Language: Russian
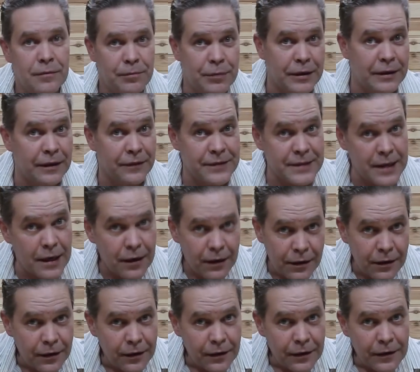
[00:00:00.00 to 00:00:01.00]
продавца
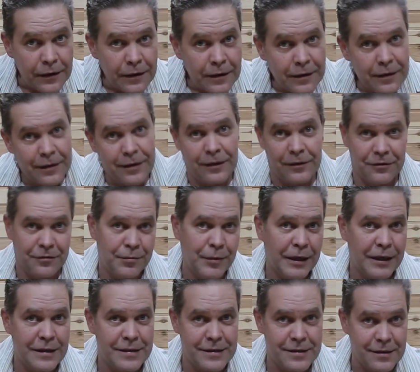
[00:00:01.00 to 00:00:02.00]
в
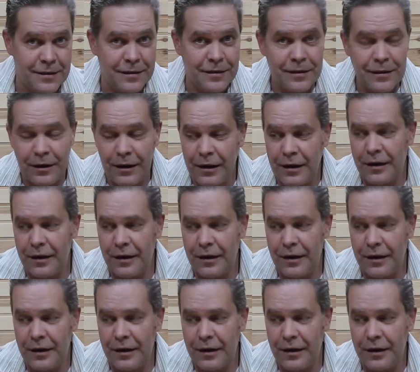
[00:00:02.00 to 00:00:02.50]
магазине,